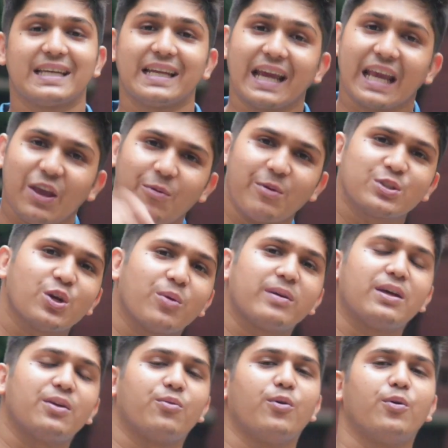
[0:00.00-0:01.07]
সেটা কীভাবে
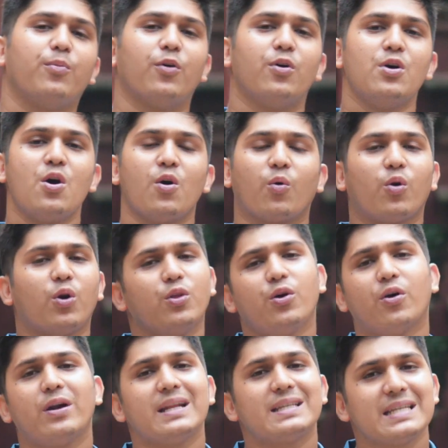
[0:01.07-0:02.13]
সমাধান সমাধান করব কোনো
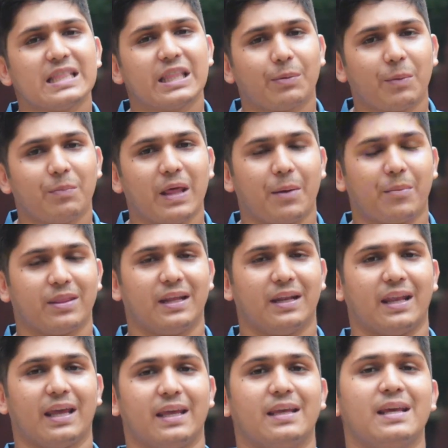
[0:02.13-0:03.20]
ধরনের চিন্তা ভাবনা আমাদের
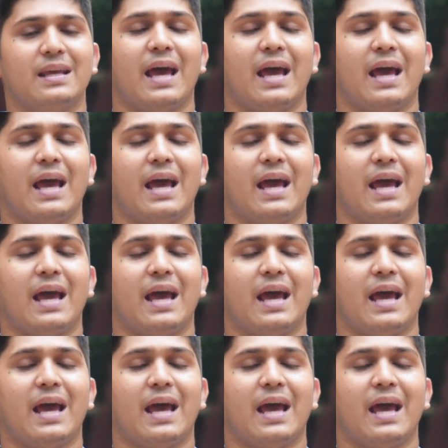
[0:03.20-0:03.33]
নাই